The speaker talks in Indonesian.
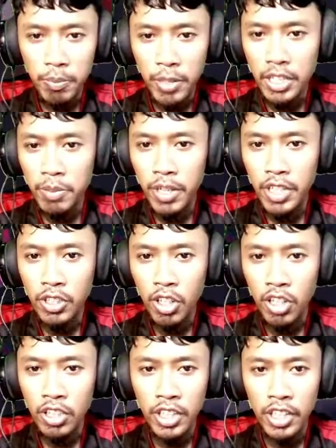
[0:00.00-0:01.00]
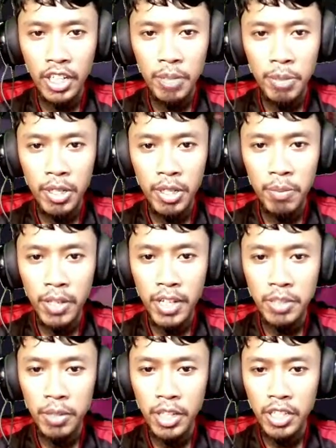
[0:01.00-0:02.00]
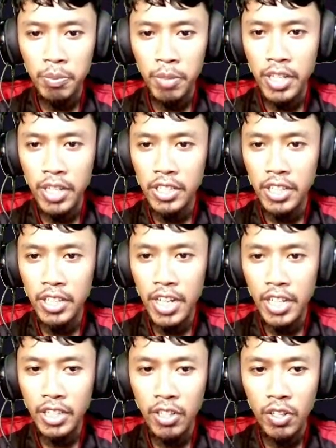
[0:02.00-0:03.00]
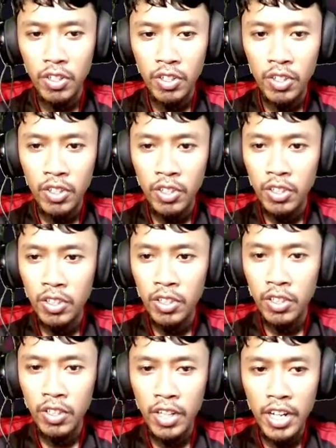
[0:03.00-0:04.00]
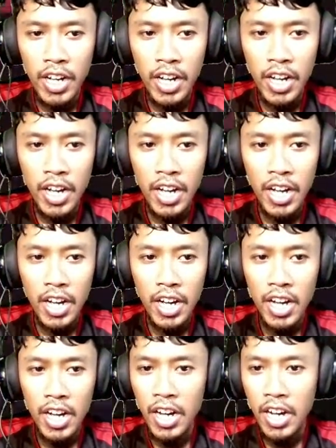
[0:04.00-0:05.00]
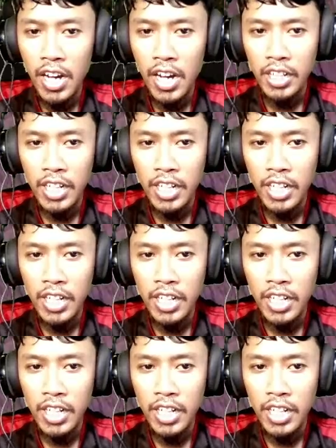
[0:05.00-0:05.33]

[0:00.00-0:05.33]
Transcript: please, please, don't kill me, please, please, please. Iya tuh. Wah,